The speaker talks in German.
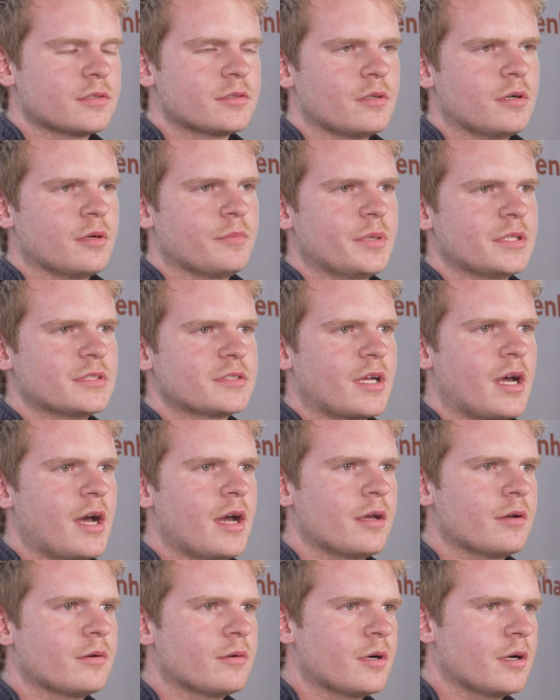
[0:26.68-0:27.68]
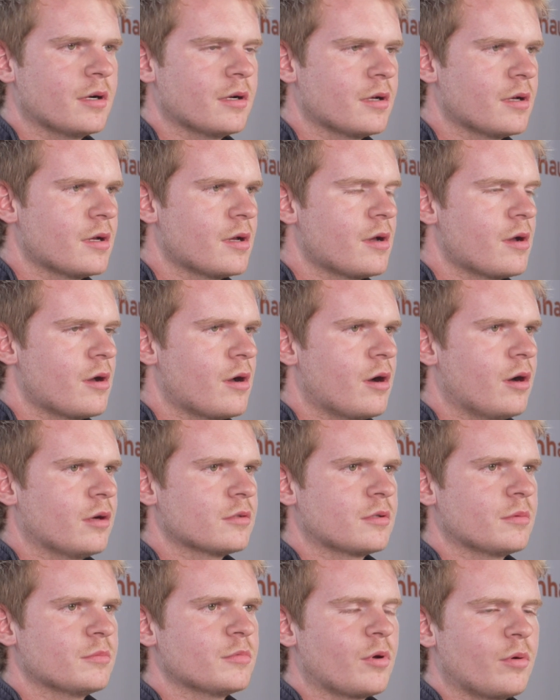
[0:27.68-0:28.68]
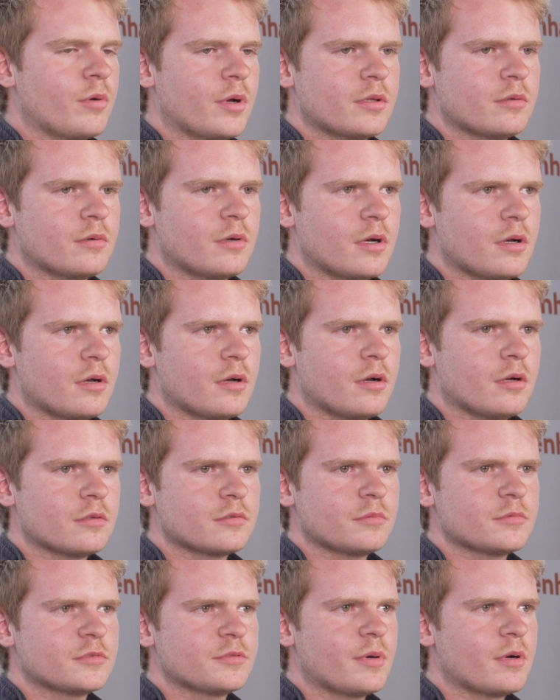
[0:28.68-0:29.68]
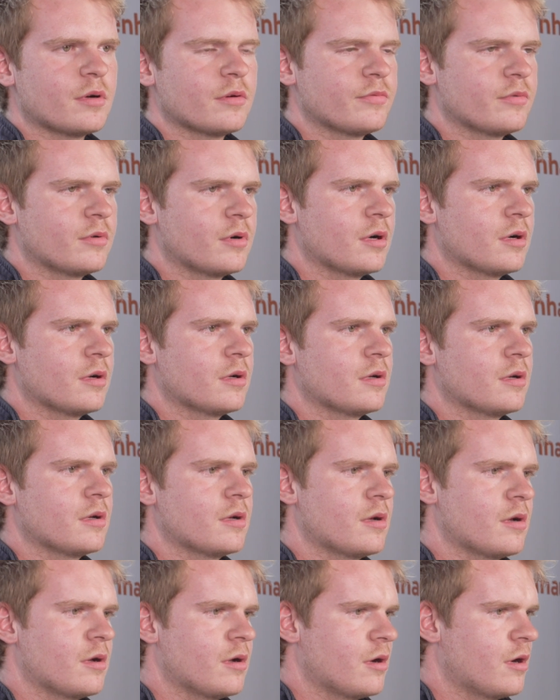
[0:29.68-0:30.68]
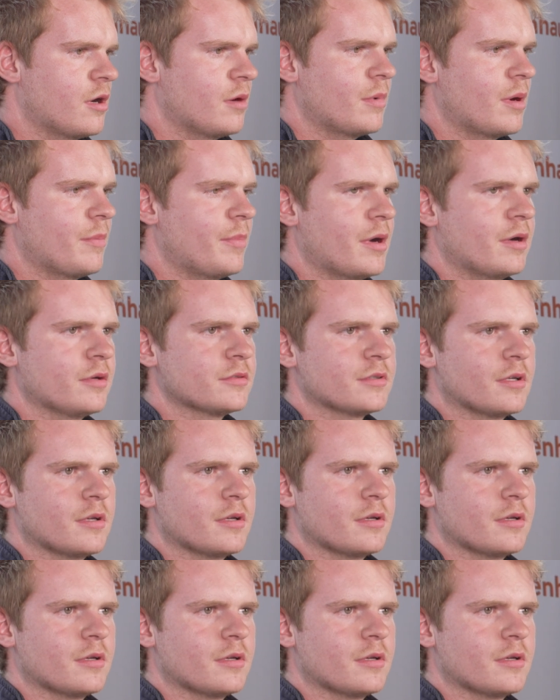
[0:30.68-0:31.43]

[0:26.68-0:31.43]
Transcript: Uhr bis 3 Uhr und um 9 Uhr und um 12 Uhr haben wir Pause.